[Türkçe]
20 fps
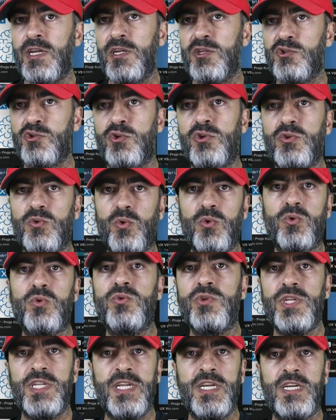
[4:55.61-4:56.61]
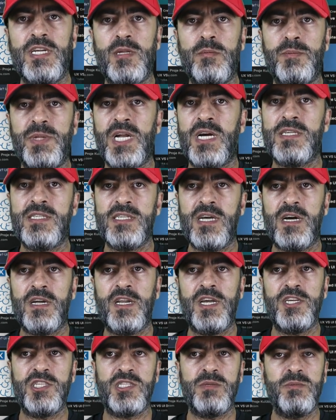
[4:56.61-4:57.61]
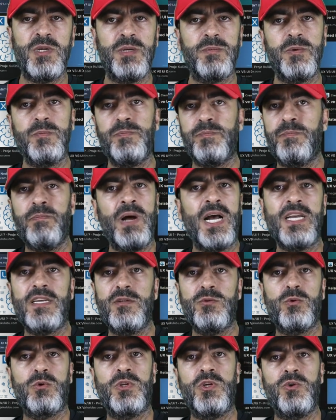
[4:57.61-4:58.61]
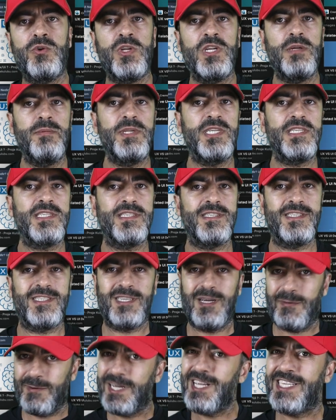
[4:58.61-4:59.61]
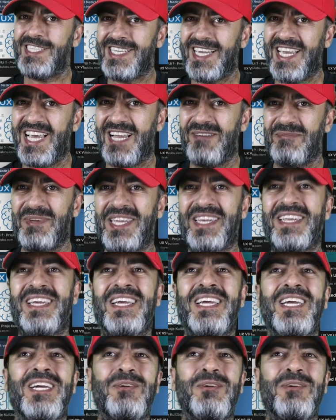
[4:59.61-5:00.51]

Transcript: sonra o konuyla ilgili biraz daha araştırma yapıp belki de ona yönelebilirsiniz. Ama gaza gelmeyin.